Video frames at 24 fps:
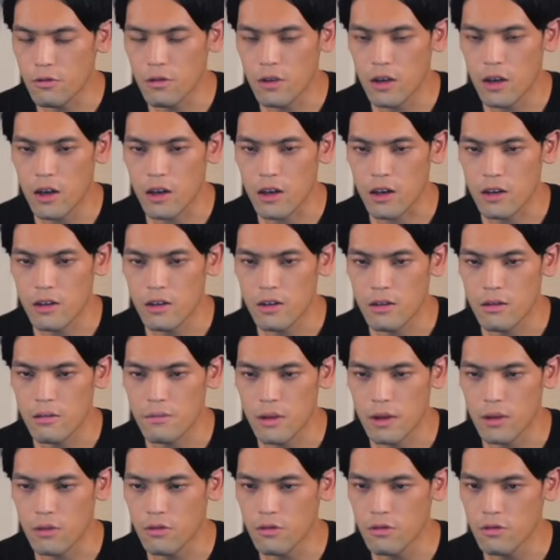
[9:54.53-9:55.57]
か
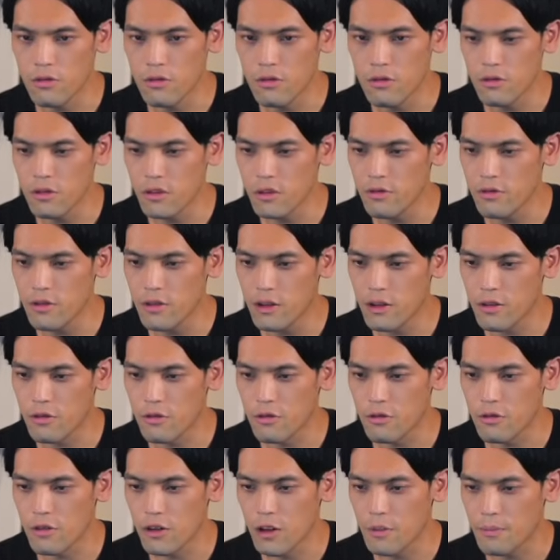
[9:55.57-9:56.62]
まあ、王道で言ったら
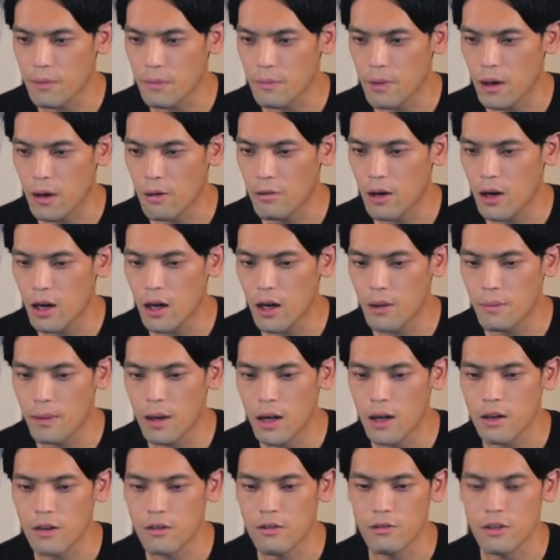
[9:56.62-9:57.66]
このやっぱ
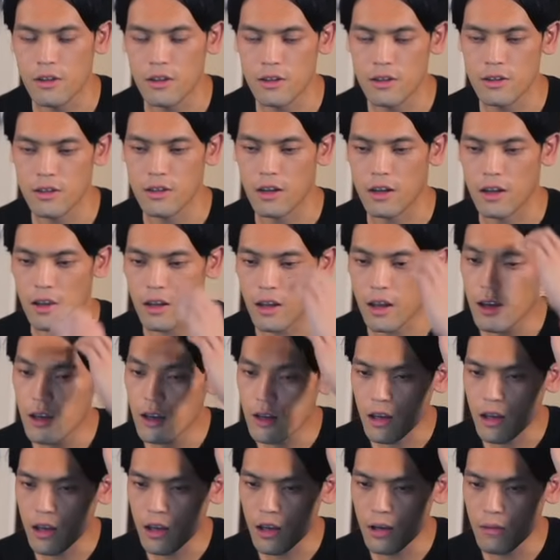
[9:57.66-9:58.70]
パワーバンクですかね
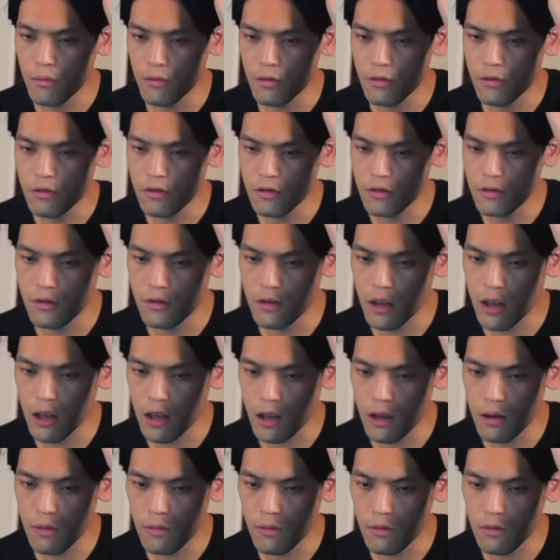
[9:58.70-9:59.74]
ケーブル
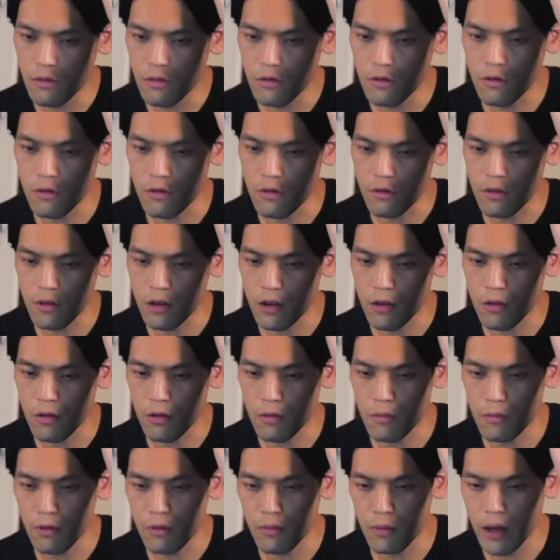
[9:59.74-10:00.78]
ケーブルとで
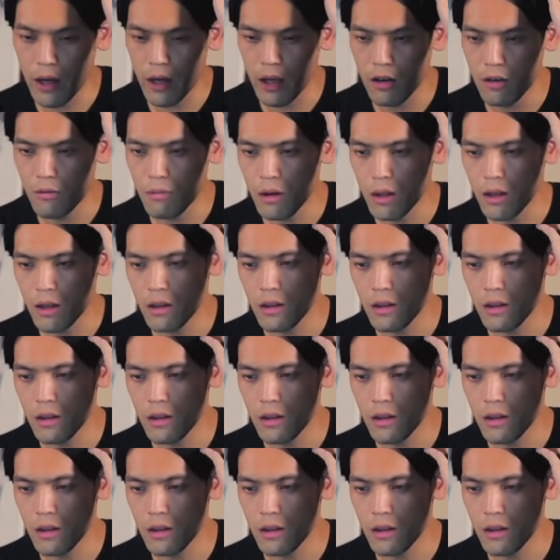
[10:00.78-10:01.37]
これモバイルバッ